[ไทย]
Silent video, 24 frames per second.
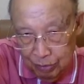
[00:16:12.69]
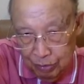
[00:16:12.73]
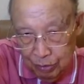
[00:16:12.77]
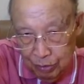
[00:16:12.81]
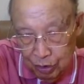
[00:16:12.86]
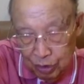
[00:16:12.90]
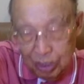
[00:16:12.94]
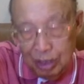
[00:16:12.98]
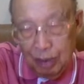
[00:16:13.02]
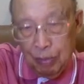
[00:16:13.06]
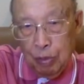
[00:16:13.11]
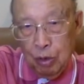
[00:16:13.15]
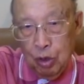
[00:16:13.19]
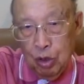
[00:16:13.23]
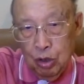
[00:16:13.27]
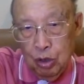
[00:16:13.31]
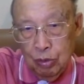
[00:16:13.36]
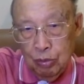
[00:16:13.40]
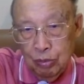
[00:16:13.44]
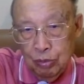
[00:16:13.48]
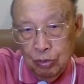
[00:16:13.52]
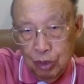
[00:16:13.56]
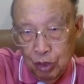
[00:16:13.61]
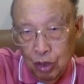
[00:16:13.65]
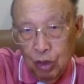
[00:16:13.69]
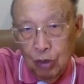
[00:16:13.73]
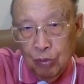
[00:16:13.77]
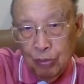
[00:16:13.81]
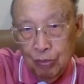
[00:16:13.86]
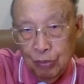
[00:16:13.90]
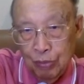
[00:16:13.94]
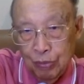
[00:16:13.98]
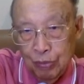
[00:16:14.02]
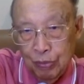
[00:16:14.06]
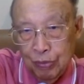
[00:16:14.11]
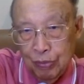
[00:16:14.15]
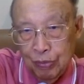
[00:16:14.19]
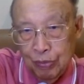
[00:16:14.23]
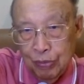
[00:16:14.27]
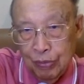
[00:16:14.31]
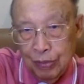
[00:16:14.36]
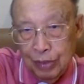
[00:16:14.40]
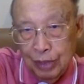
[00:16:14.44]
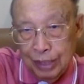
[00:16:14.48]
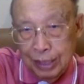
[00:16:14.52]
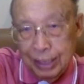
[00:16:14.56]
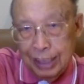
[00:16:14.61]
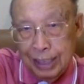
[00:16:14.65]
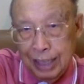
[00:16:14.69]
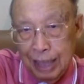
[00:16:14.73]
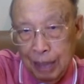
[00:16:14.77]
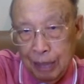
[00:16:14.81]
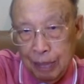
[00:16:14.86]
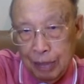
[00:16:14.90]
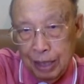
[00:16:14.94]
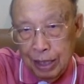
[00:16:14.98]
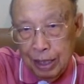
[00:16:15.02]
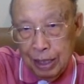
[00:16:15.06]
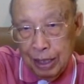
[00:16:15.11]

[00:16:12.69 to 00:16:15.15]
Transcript: ต้องยับออก เนาะอันที่สามนี่